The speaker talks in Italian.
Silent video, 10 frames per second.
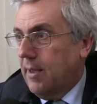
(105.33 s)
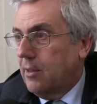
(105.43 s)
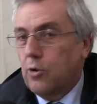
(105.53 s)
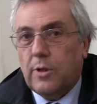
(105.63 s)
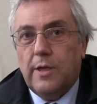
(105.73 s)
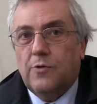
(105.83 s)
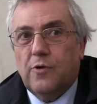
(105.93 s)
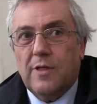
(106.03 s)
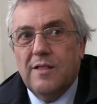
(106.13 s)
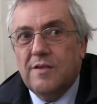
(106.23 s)
che l'Ordine dei
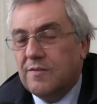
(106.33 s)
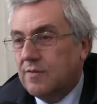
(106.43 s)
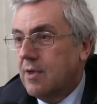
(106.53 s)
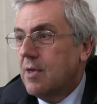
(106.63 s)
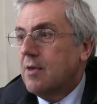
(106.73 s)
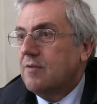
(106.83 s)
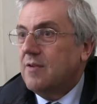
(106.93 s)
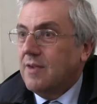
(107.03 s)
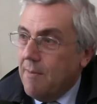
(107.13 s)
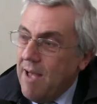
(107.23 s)
giornalisti
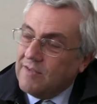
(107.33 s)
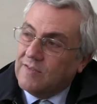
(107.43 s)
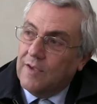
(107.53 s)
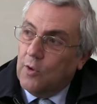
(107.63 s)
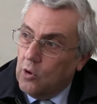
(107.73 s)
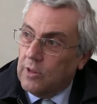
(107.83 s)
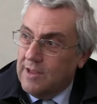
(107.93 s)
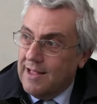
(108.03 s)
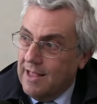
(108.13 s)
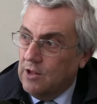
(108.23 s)
si chiamasse
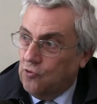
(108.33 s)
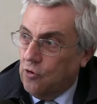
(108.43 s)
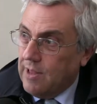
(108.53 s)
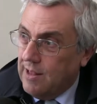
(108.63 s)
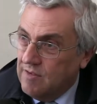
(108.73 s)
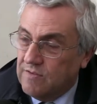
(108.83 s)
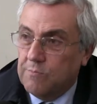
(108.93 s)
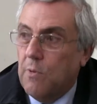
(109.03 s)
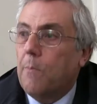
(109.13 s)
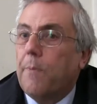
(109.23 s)
Ordine del
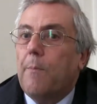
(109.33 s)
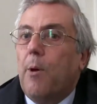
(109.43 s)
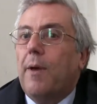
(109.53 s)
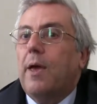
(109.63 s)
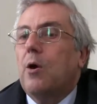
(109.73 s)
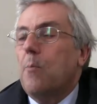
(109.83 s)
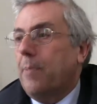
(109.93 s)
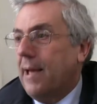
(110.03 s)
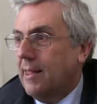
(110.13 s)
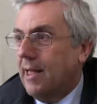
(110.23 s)
giornalismo proprio per
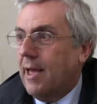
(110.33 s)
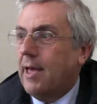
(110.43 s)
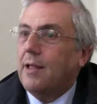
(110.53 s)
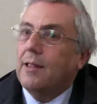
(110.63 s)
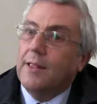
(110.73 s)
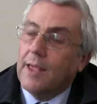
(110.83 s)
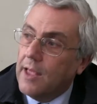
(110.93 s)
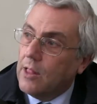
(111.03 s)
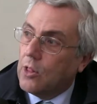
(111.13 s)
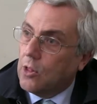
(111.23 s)
ricomprendere il
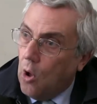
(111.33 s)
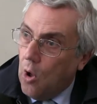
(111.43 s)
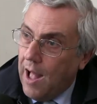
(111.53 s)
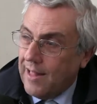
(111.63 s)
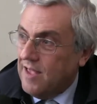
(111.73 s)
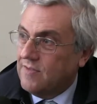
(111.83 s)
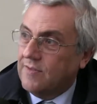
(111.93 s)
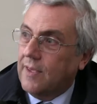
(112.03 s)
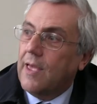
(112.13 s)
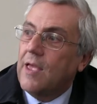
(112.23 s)
diritto ad
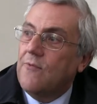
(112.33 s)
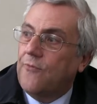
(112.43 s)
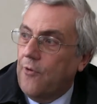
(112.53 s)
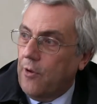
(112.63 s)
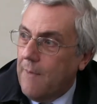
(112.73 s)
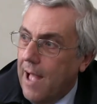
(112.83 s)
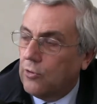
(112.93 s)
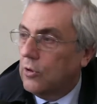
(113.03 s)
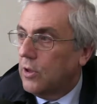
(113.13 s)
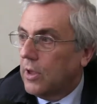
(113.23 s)
essere
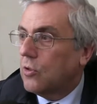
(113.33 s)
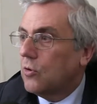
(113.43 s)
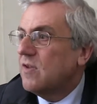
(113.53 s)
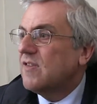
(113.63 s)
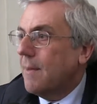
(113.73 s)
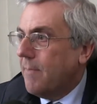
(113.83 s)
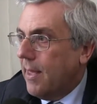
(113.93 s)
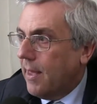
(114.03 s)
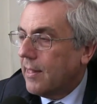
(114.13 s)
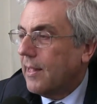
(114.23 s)
informato, il diritto di
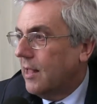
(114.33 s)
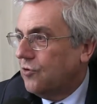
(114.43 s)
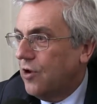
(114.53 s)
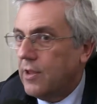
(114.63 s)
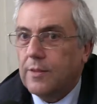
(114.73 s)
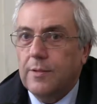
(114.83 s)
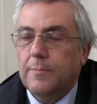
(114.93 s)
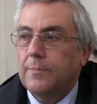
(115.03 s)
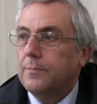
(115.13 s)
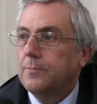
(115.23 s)
sapere della gente.